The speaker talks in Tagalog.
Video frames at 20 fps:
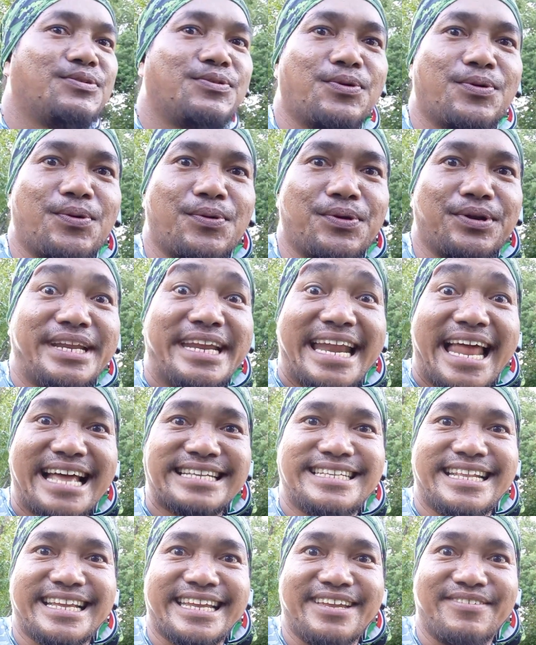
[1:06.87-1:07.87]
Din at sila
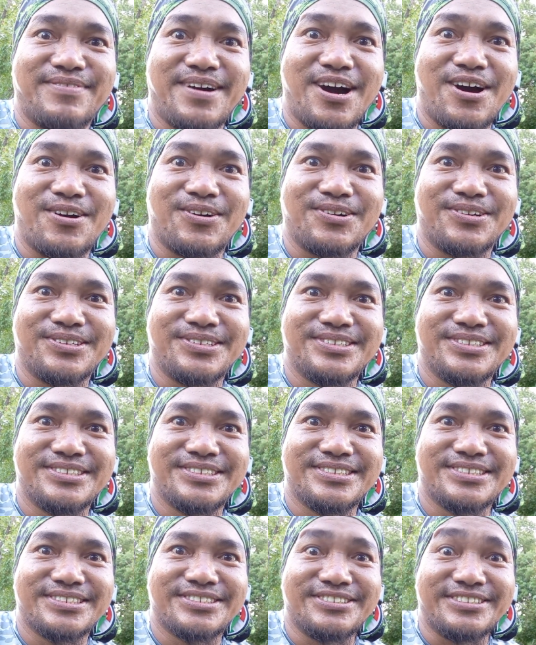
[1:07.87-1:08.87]
kibaw.
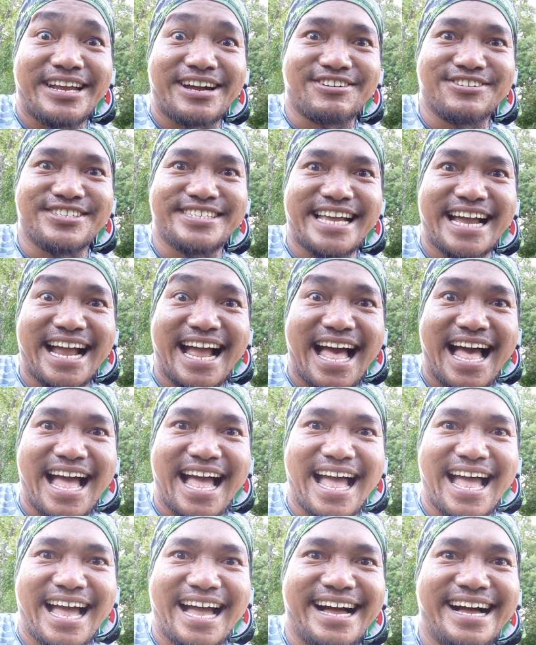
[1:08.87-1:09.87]
Kung nakunsa ka,
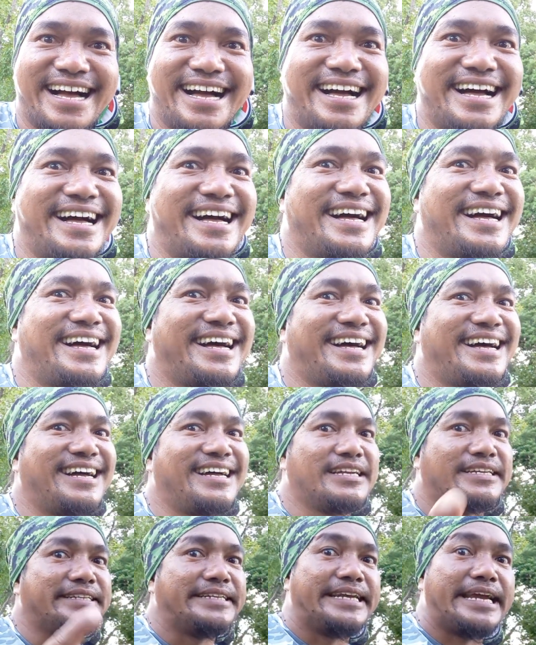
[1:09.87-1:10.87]
ah,
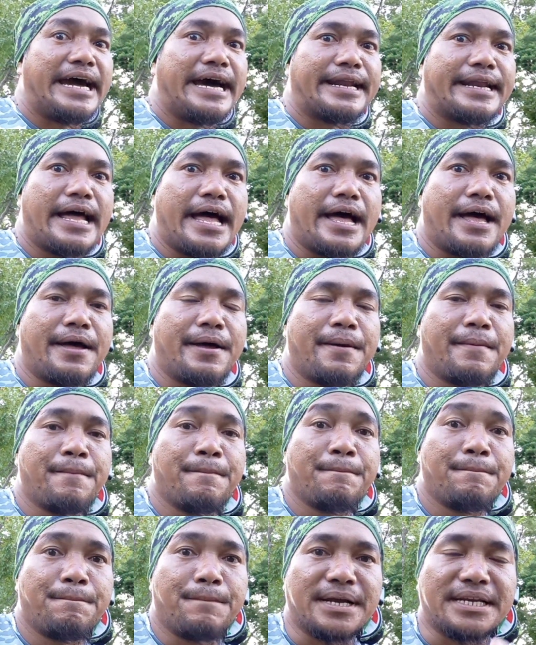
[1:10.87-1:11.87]
dihara.
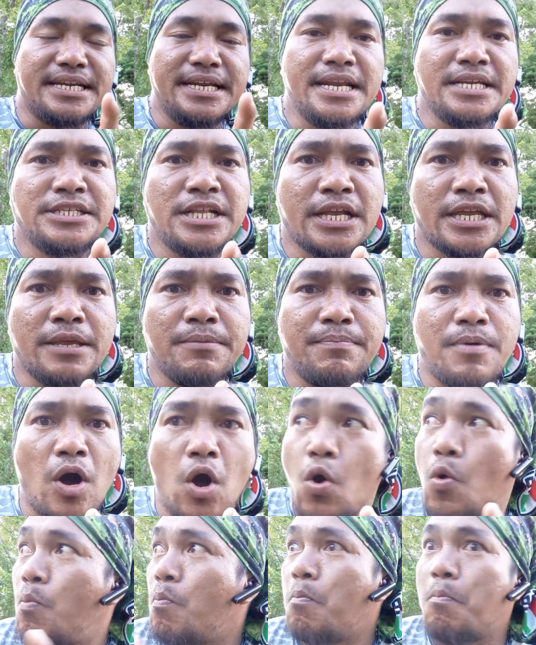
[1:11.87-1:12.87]
Pag din at sila kibaw,
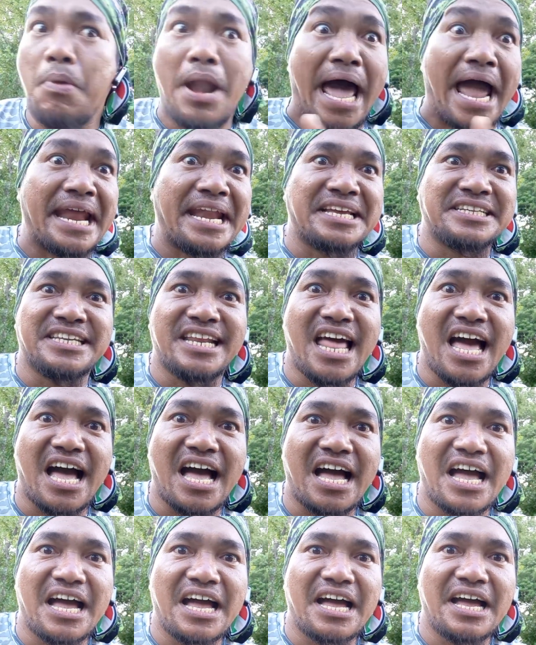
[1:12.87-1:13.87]
blaya na sila.
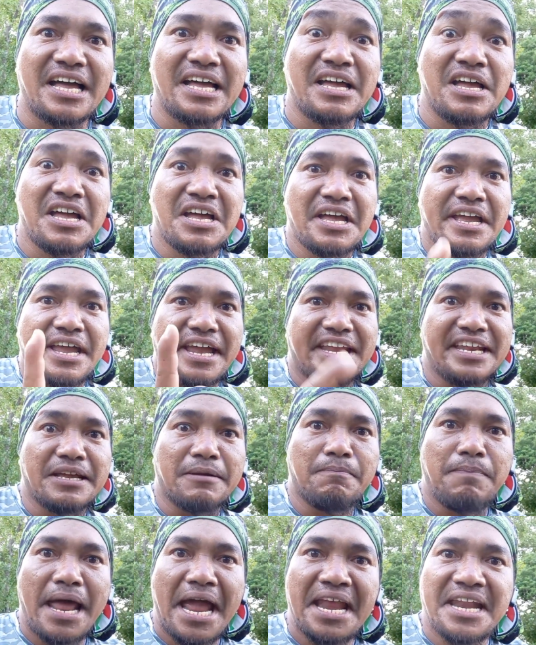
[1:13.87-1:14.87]

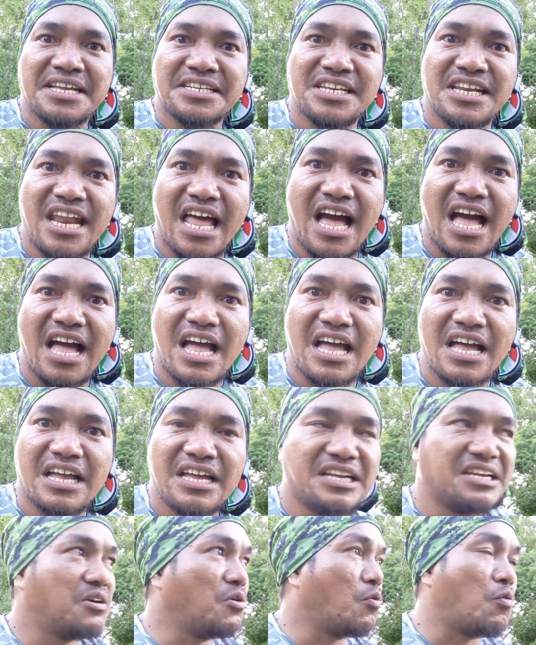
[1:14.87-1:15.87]
Niglay na sila,
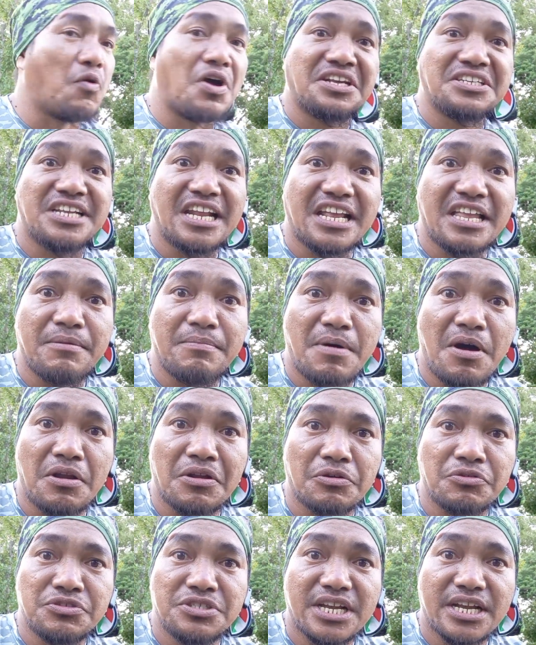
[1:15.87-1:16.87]
wa sila kiba
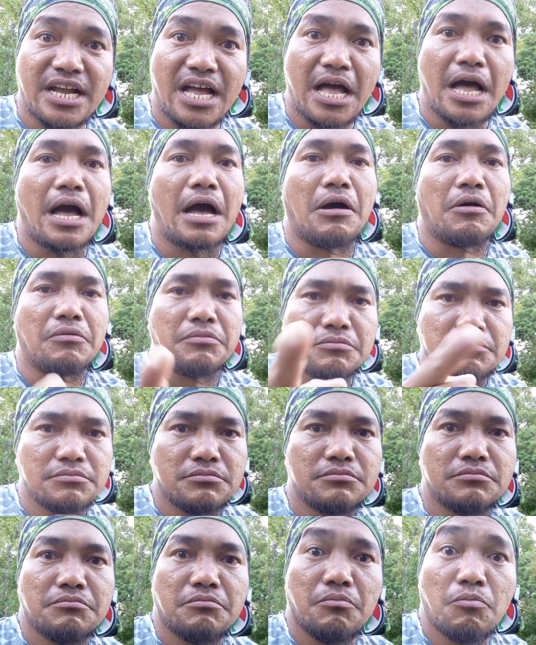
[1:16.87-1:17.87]
nagunsa ka, aw,
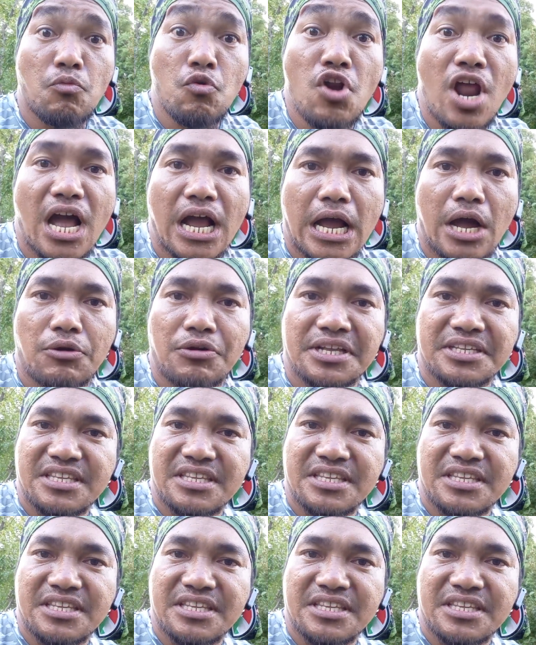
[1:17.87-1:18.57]
mulakaw na ta.